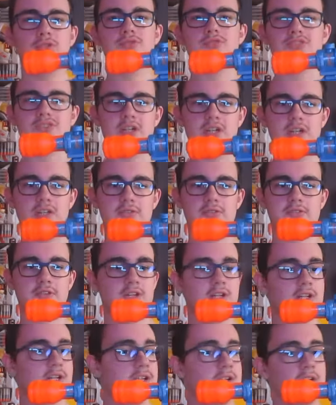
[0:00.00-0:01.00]
du Strife
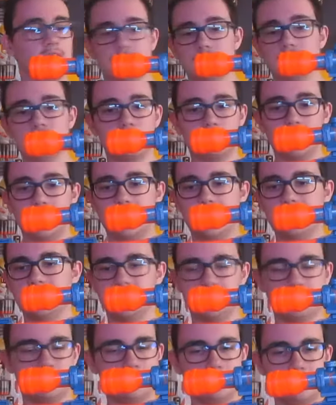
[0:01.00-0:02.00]
Truc de malade, un
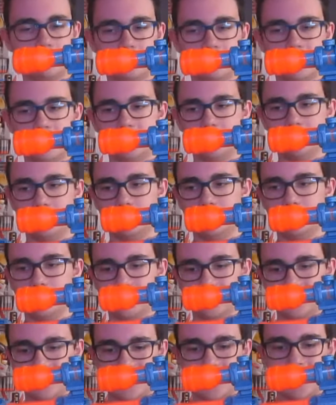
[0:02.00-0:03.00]
truc qu'on a attendu pendant
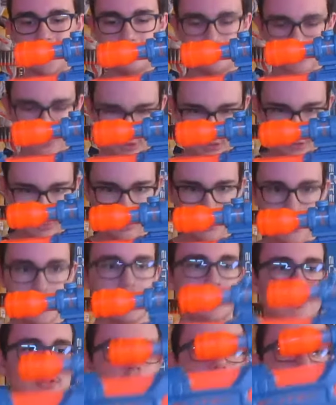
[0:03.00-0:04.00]
très longtemps.
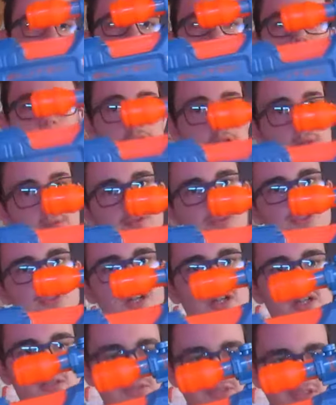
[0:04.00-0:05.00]
Donc, comme le
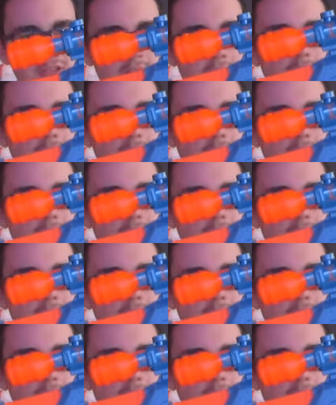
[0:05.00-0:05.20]
Strife, c'est un